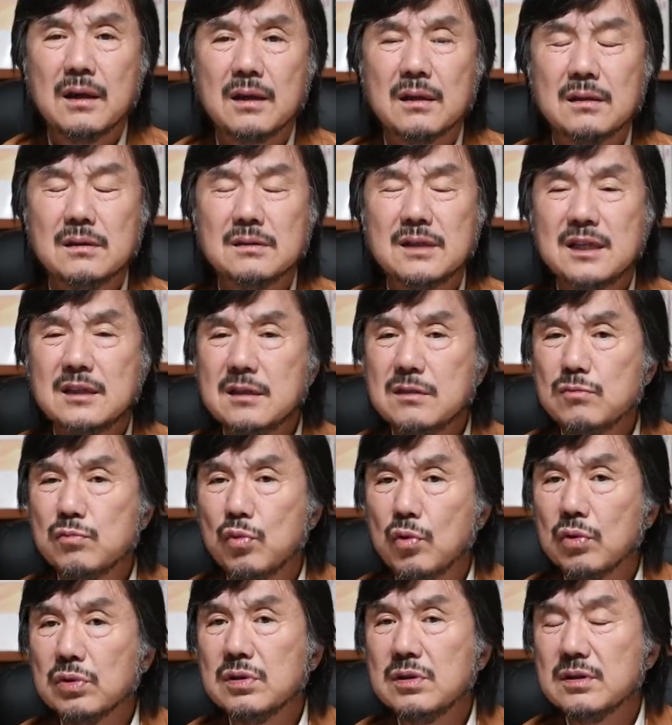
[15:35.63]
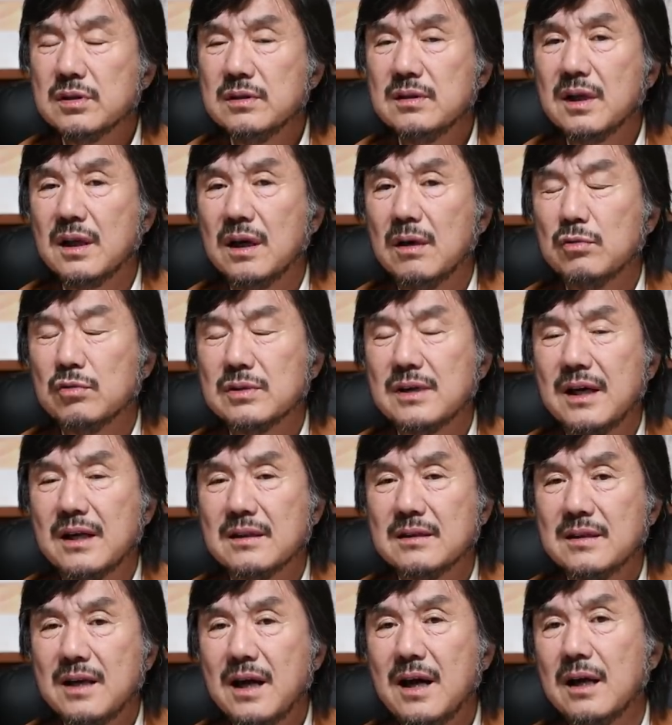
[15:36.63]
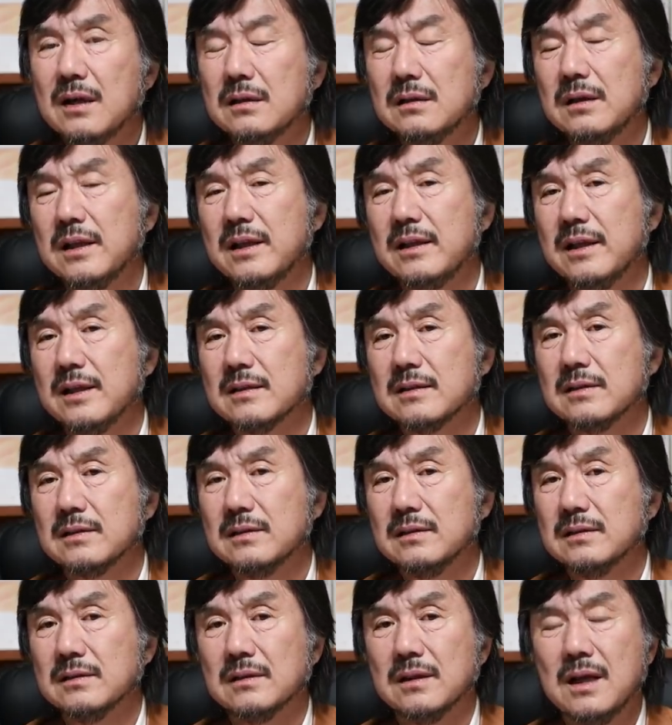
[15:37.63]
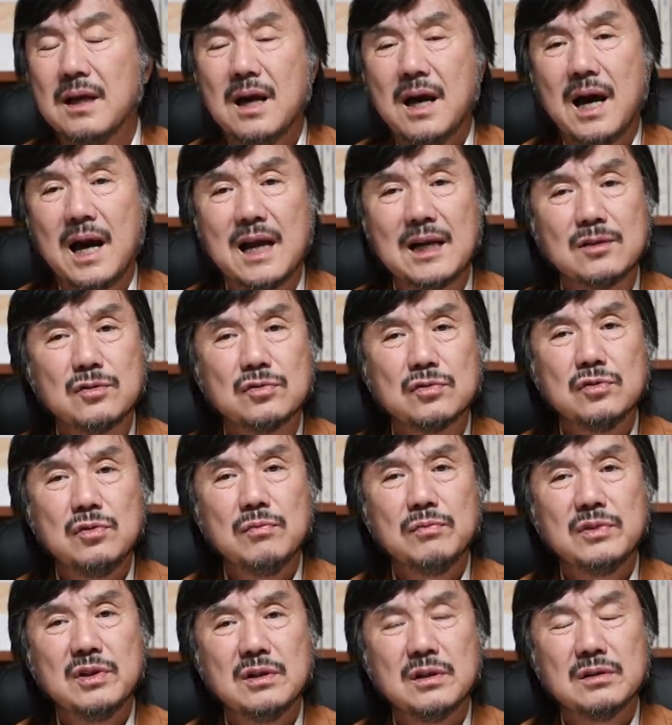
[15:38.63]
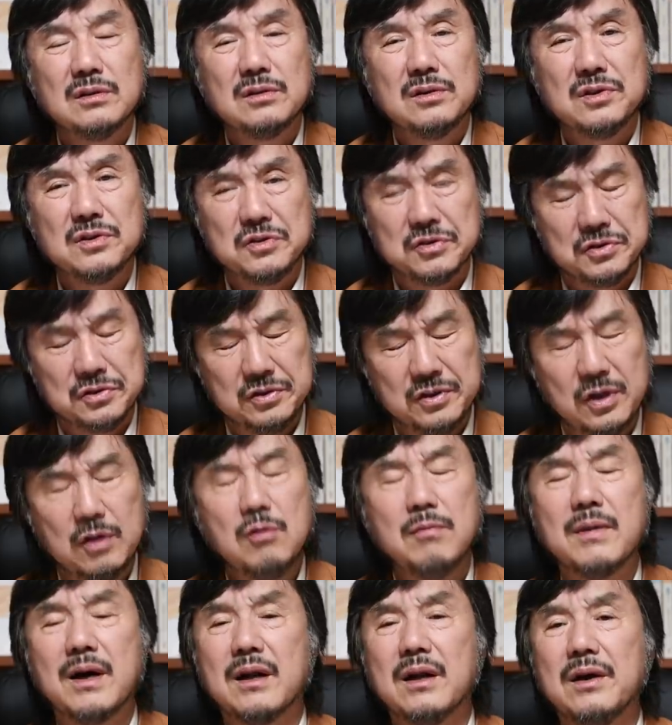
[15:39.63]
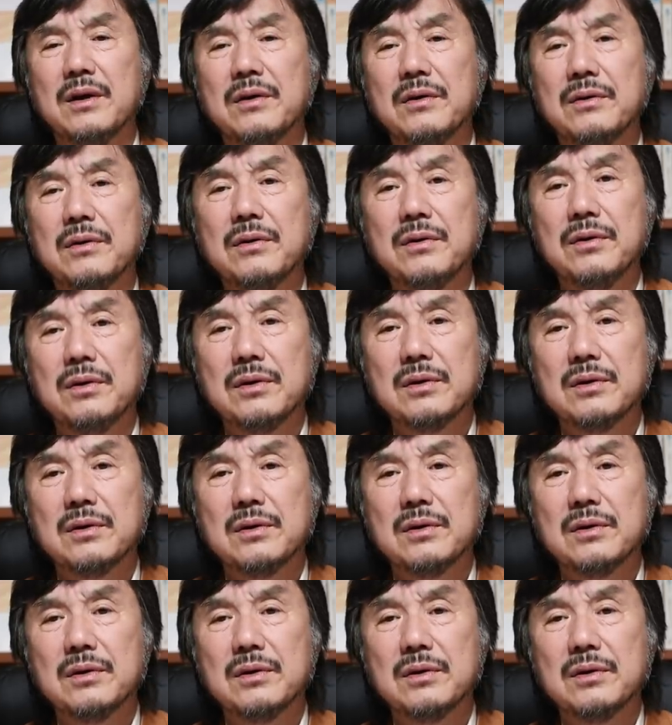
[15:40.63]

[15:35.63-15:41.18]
그 사진이 무엇을 전달하고자 하느냐 하는 데 대해서는 알 수 없는 것들이 의외로 많아요.